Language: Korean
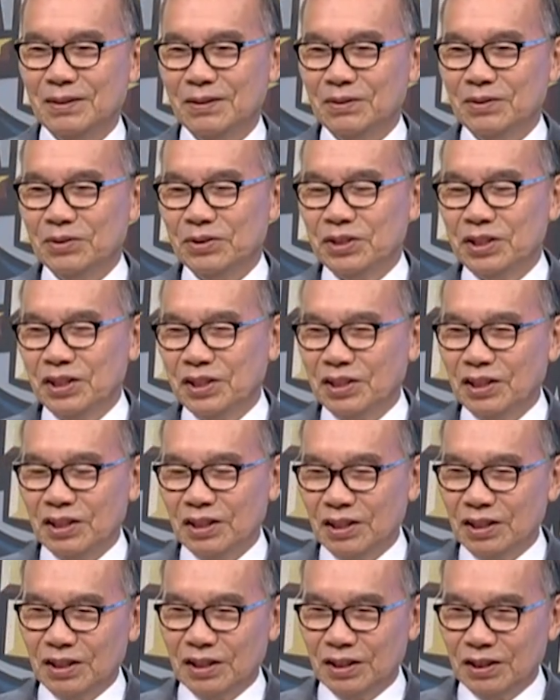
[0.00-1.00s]
또
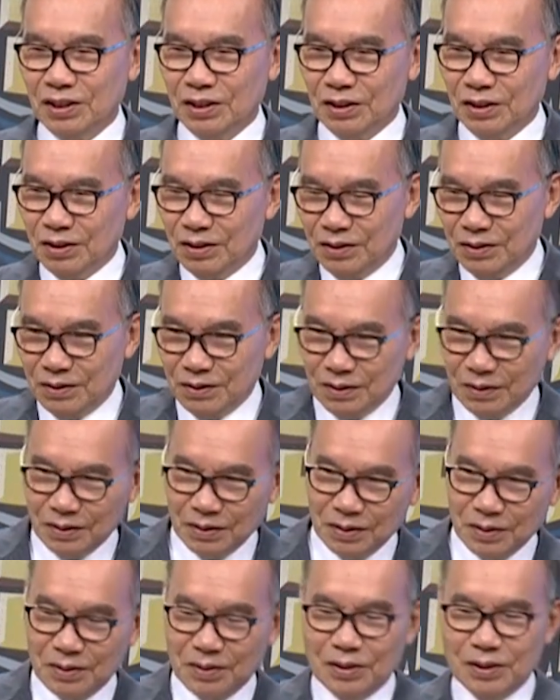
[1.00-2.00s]
식당에 가서
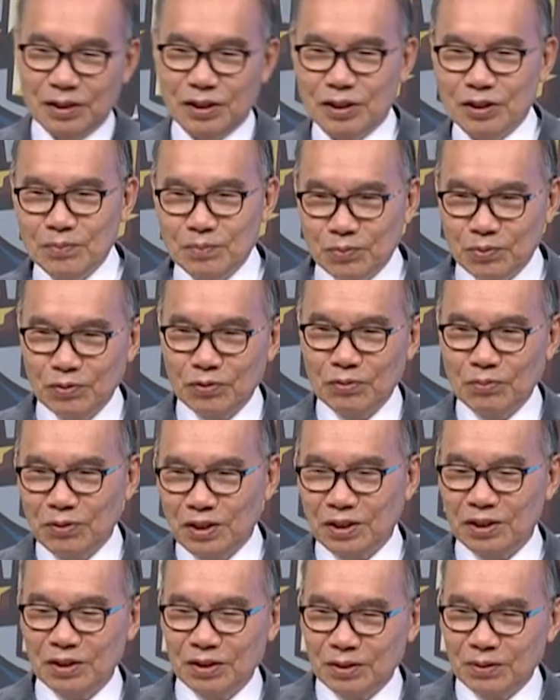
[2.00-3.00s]

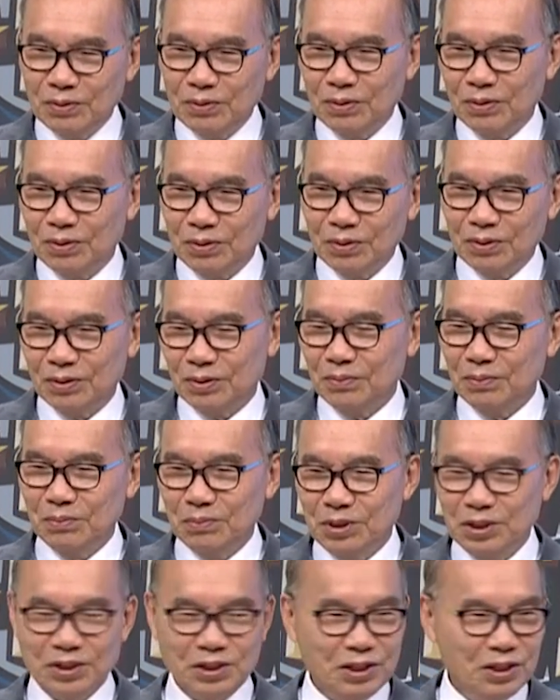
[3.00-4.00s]
심부름해서 또
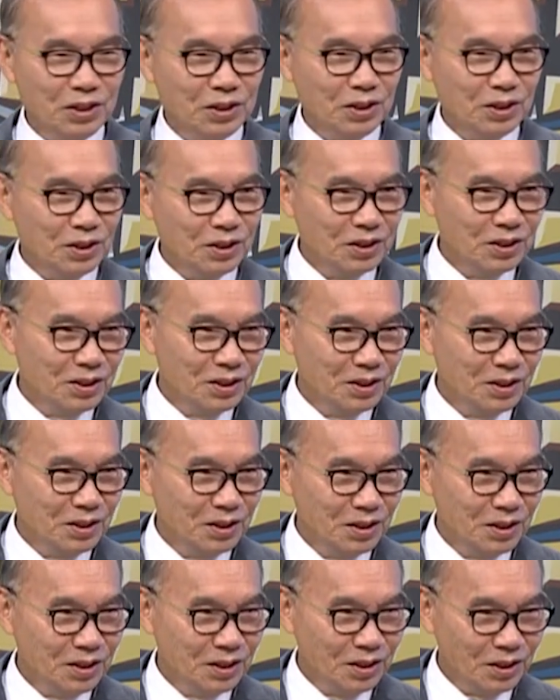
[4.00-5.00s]
며칠
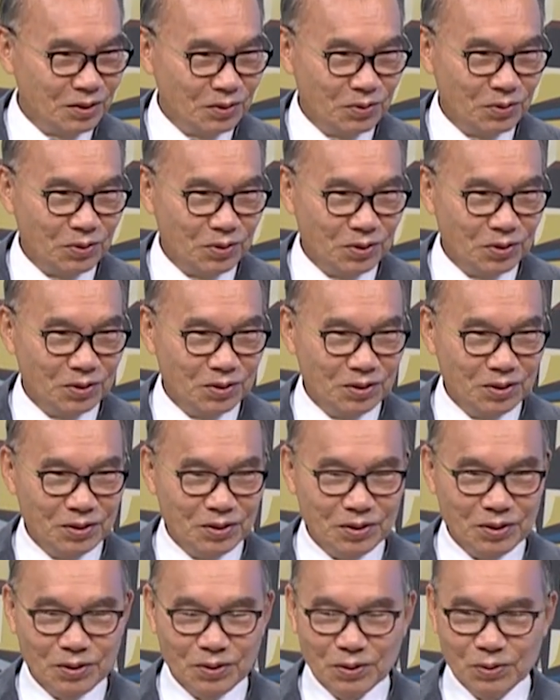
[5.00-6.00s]
있고
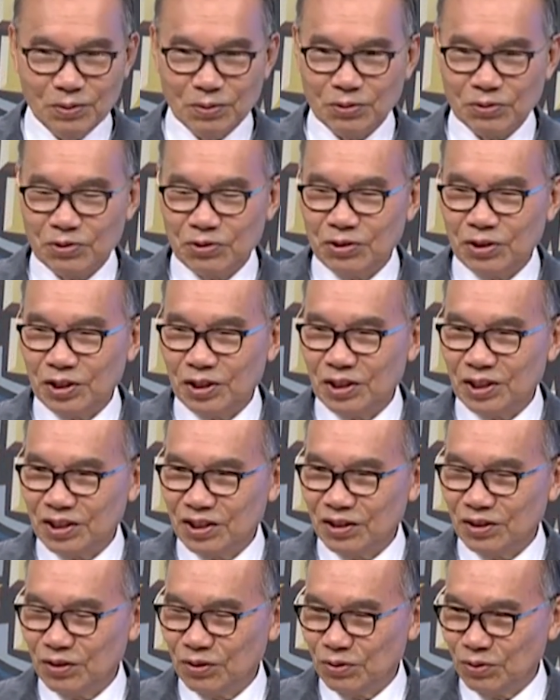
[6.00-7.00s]
농촌에
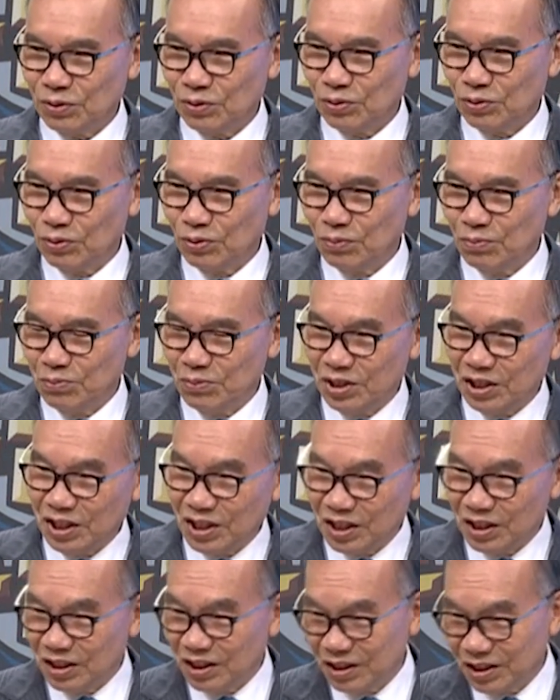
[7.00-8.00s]
가서 또 논매기
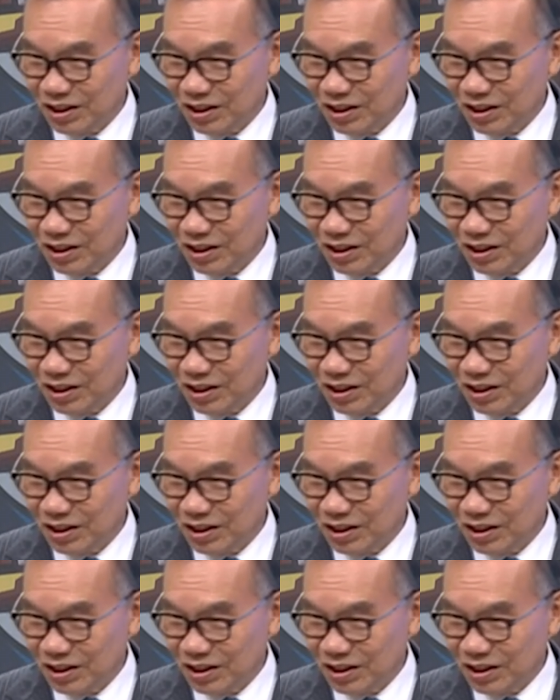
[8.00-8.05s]
하는데